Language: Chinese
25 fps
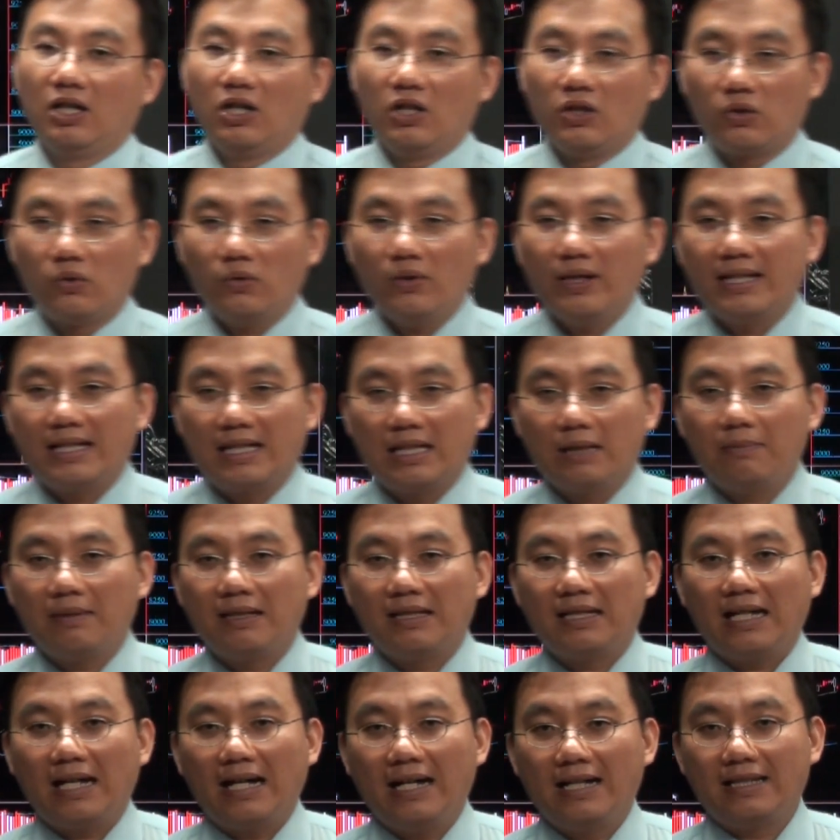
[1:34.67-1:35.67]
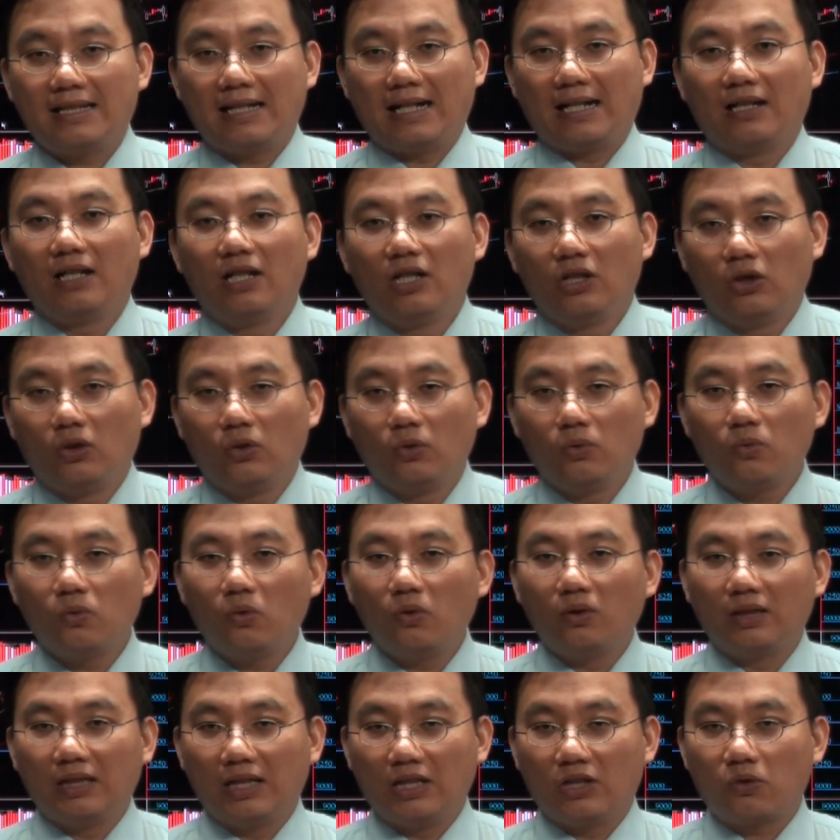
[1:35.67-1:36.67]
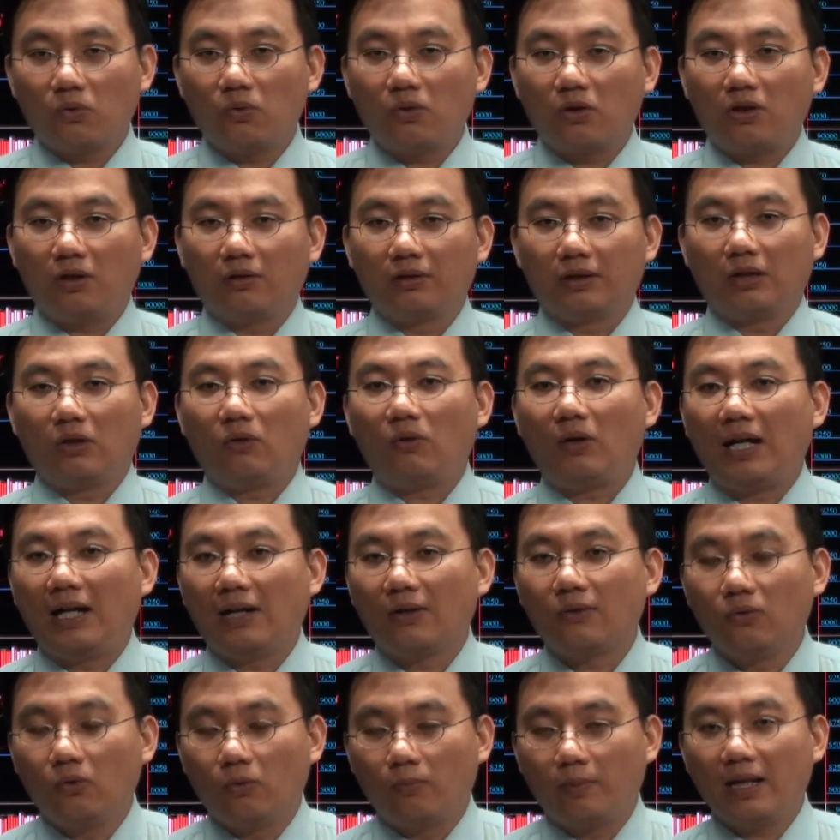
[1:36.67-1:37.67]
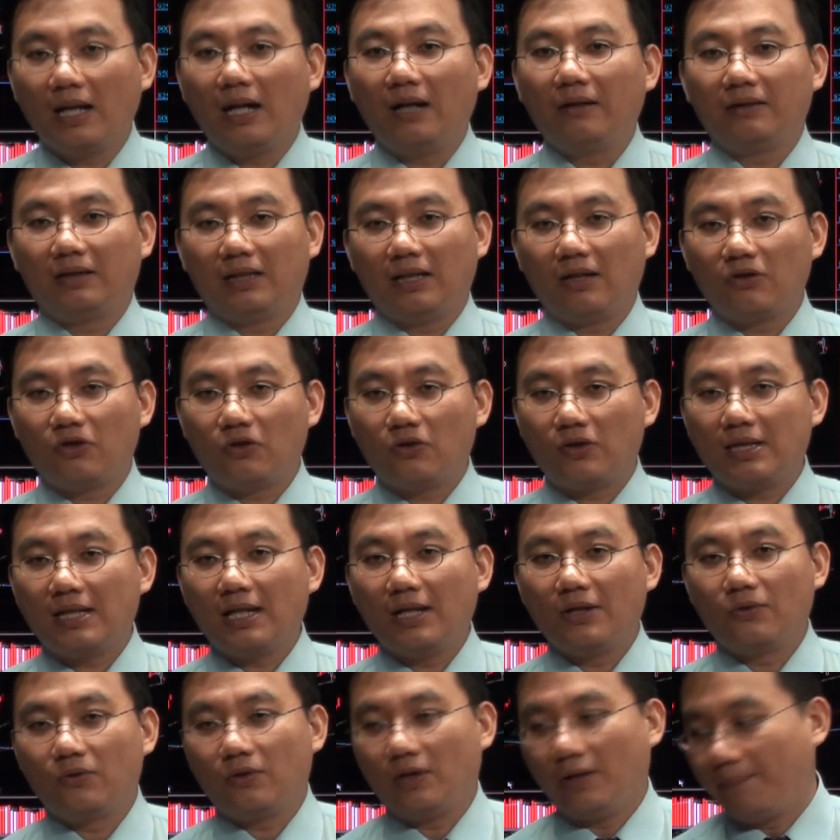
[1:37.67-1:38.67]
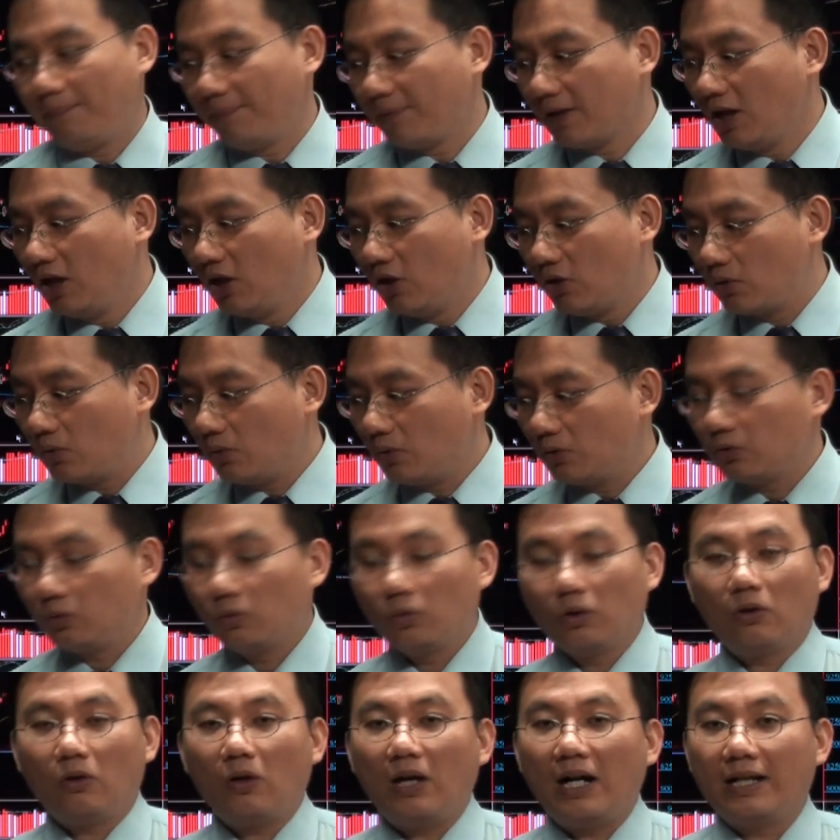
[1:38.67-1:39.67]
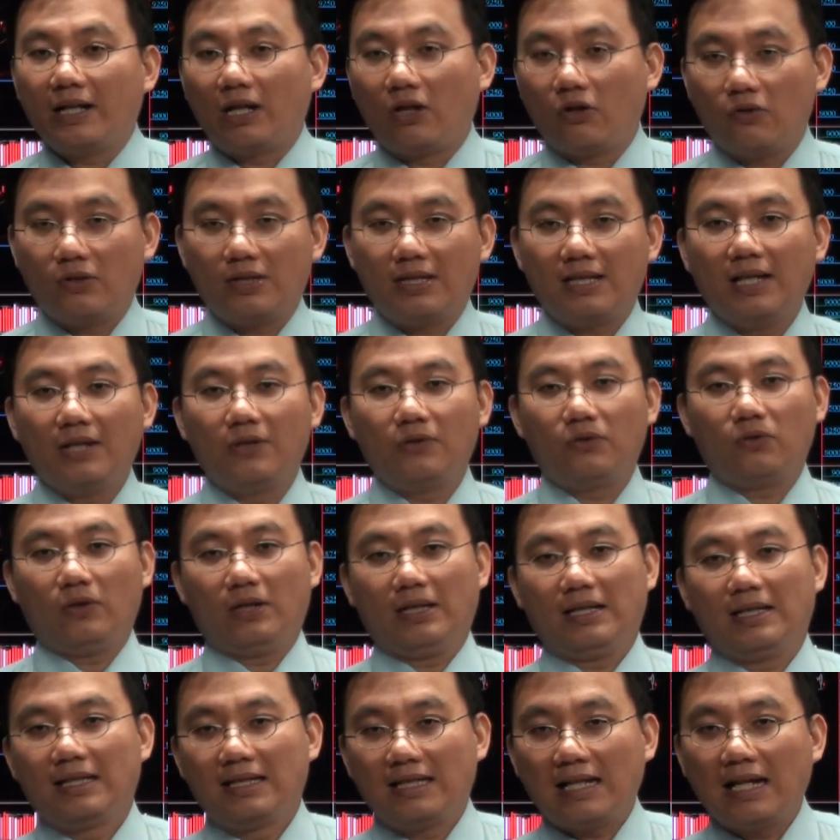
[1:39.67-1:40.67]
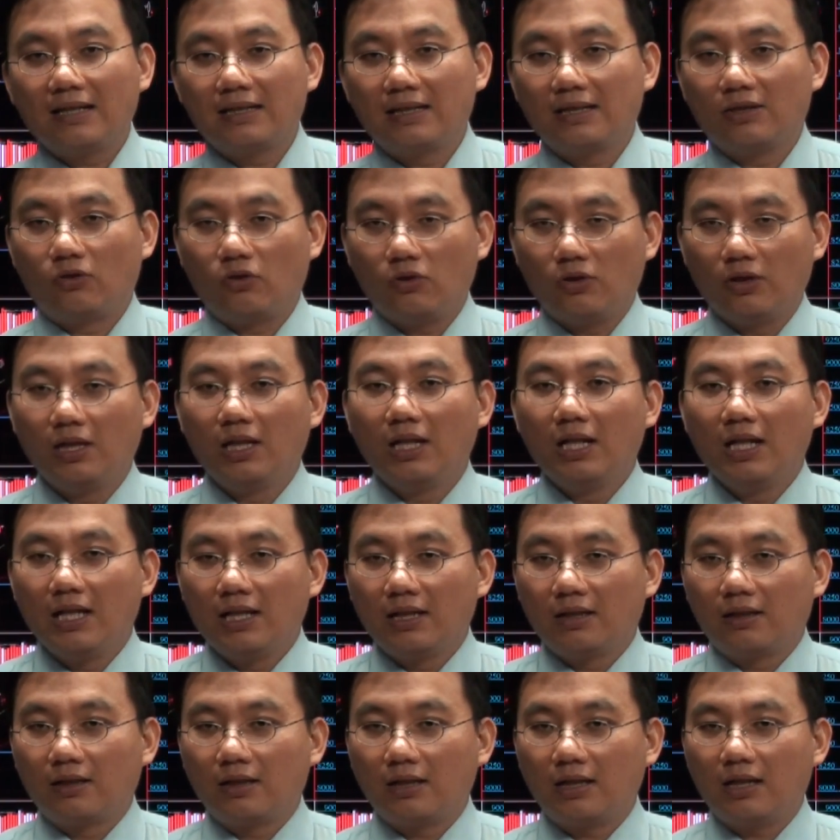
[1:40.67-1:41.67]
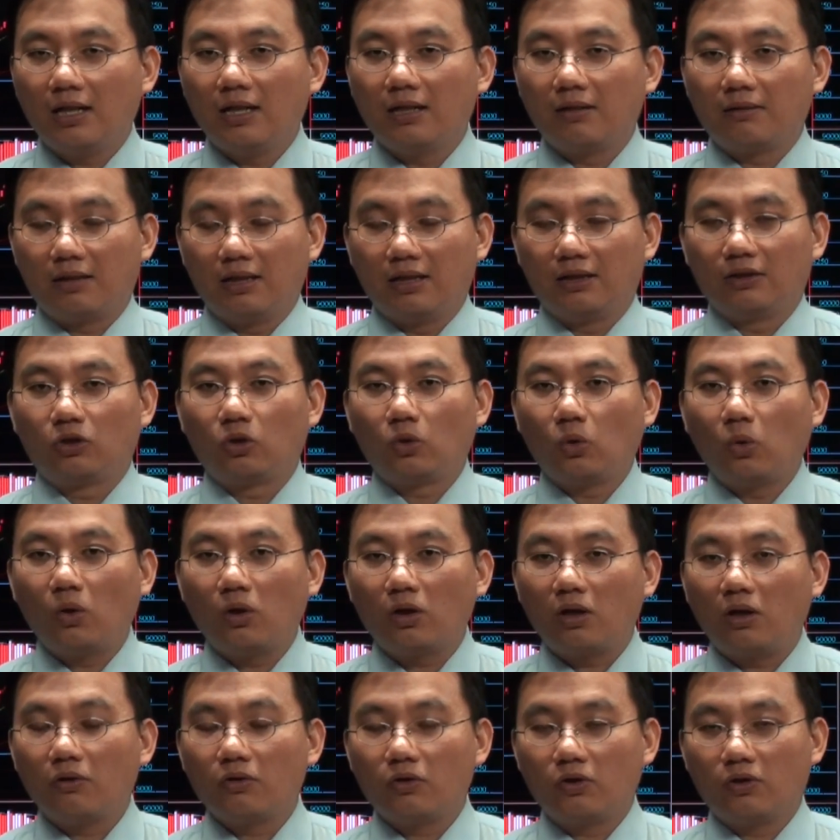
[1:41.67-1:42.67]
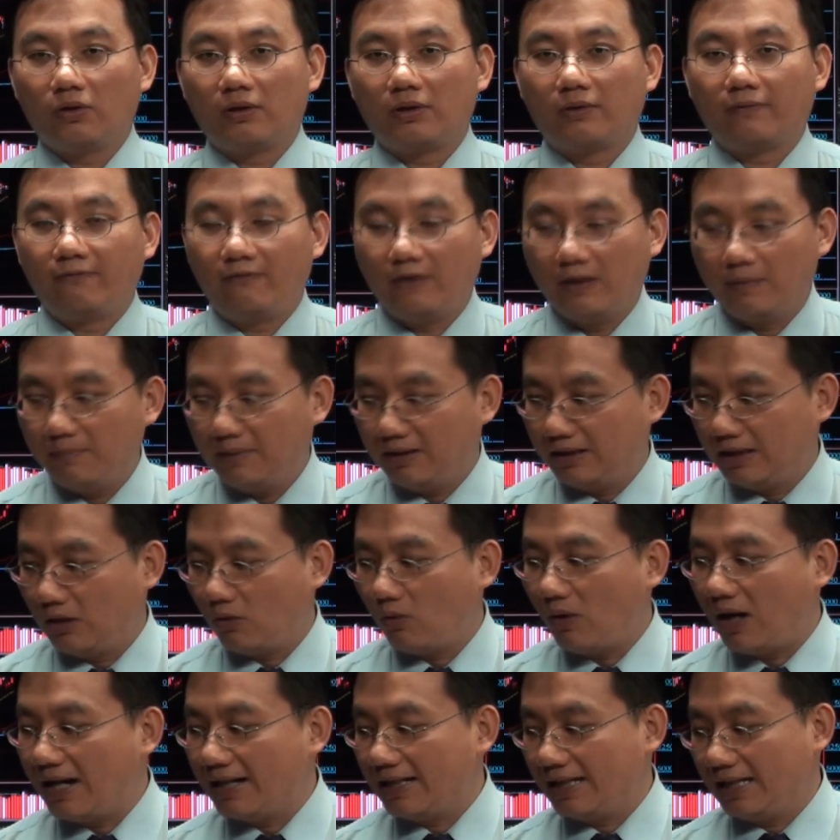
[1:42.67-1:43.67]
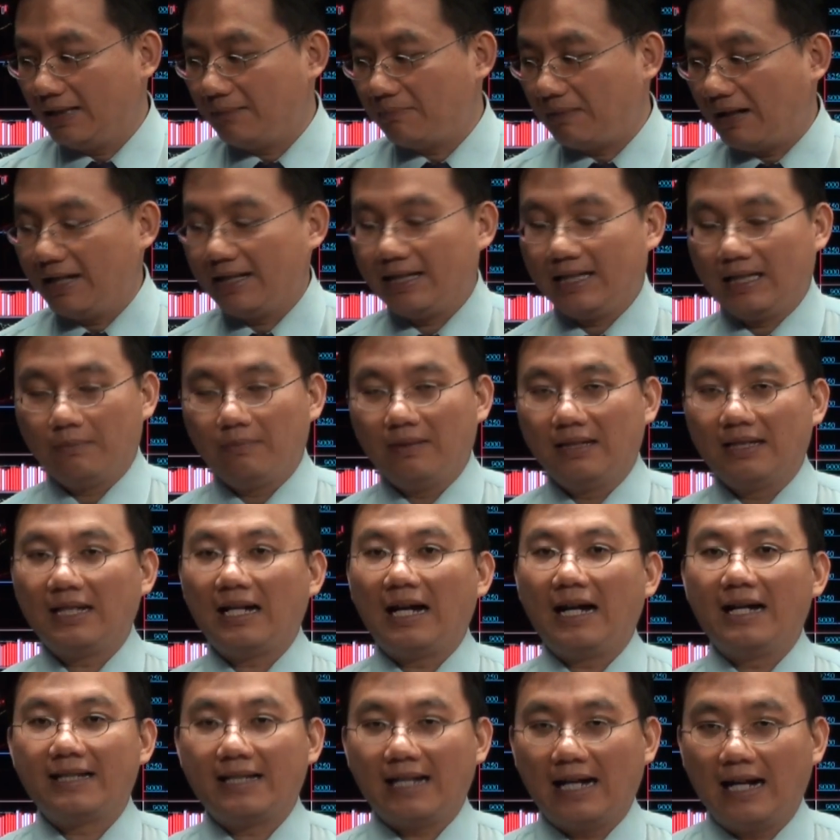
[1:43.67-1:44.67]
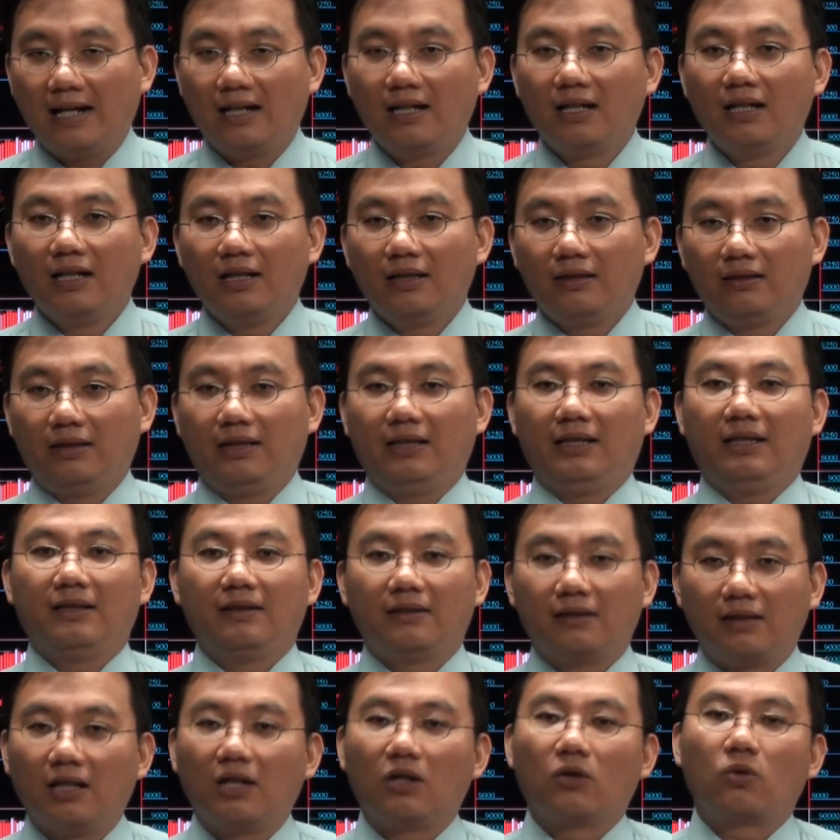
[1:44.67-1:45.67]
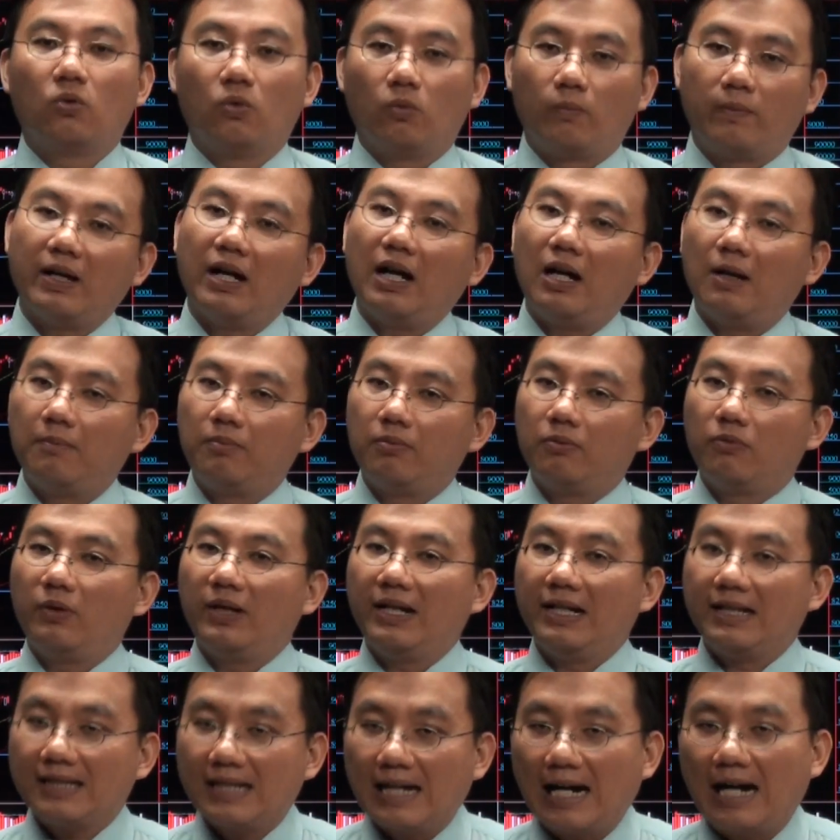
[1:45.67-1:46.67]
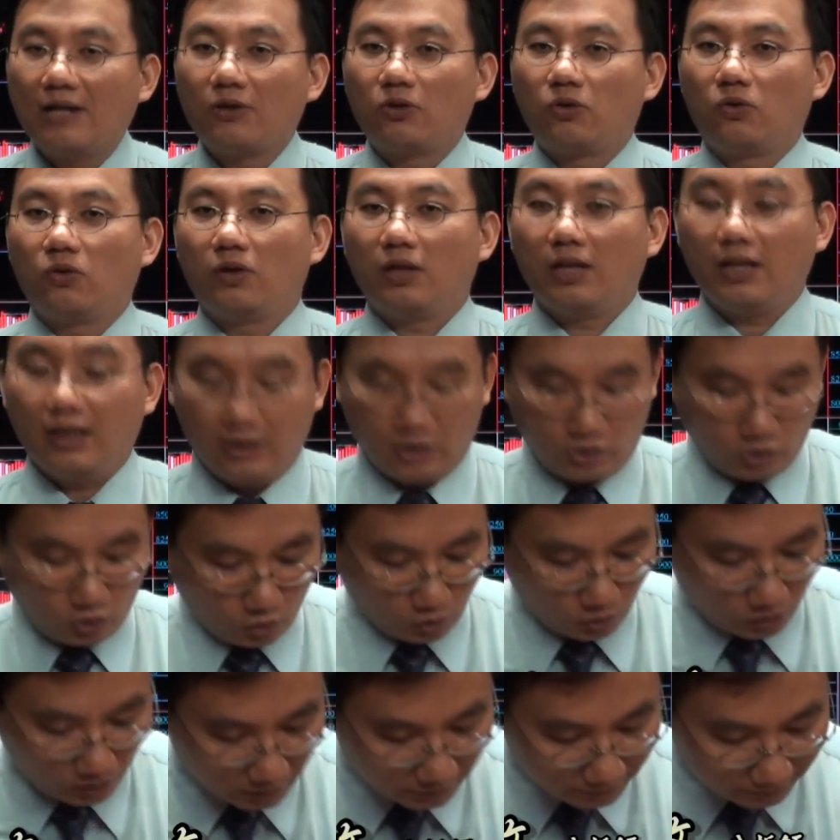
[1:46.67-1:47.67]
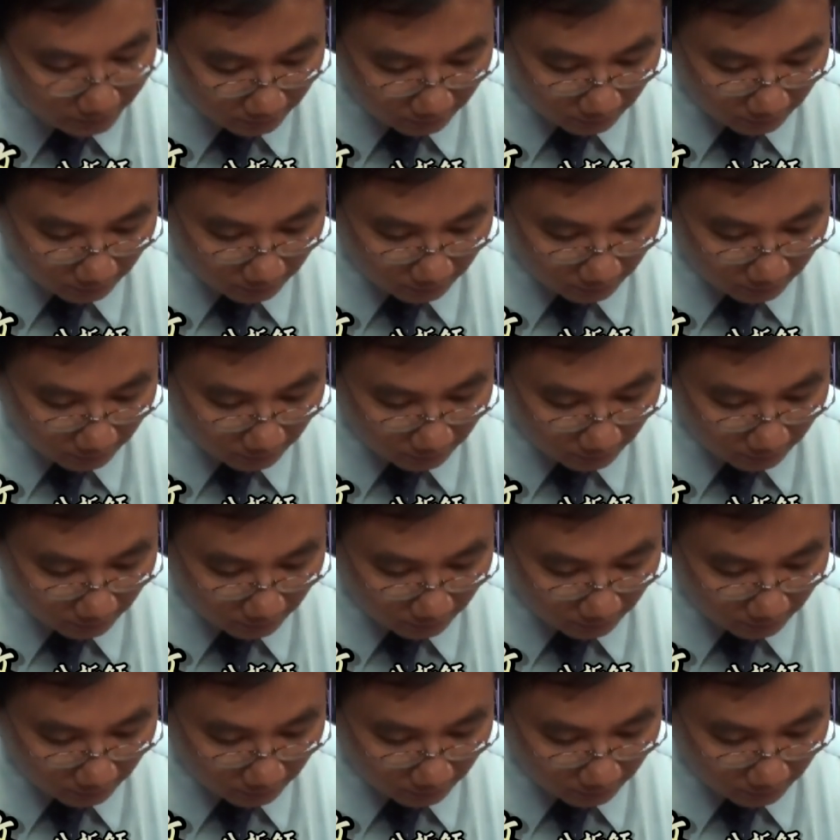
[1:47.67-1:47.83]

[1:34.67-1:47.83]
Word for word: 所以基本上来讲，如果你做空的话，股票你要去慎选；做多的话也要去慎选。这样子去各个多空去分明的话，起码基本上来讲，你的股票不会差距很多。